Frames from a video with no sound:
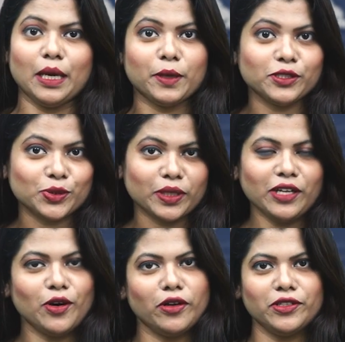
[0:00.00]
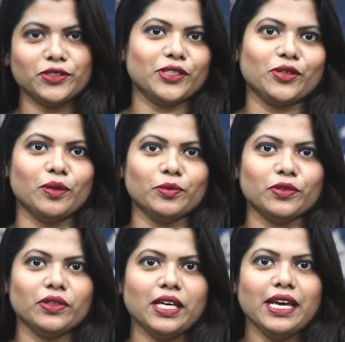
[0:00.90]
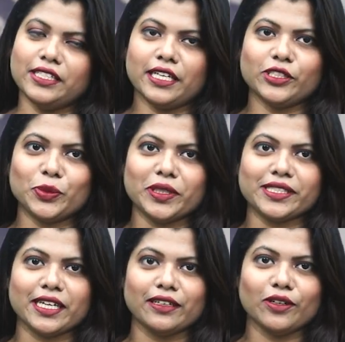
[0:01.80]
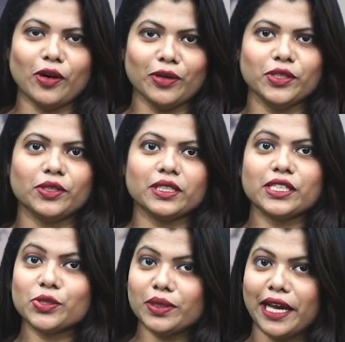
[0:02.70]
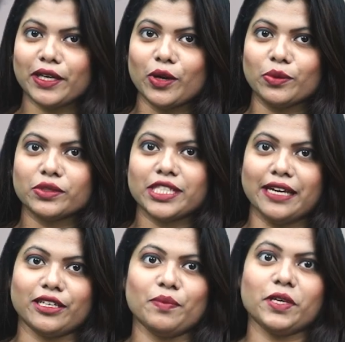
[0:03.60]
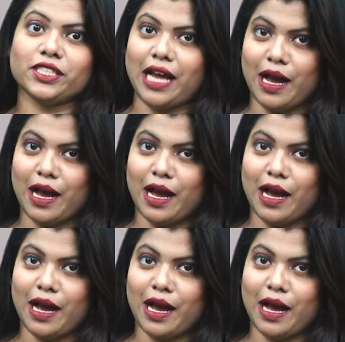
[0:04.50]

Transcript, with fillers: এবার শুনাই হলিউডের গল্প ঠিকই শুনেছেন হলিউডের কিছু নায়িকাও শাড়িকে বেশ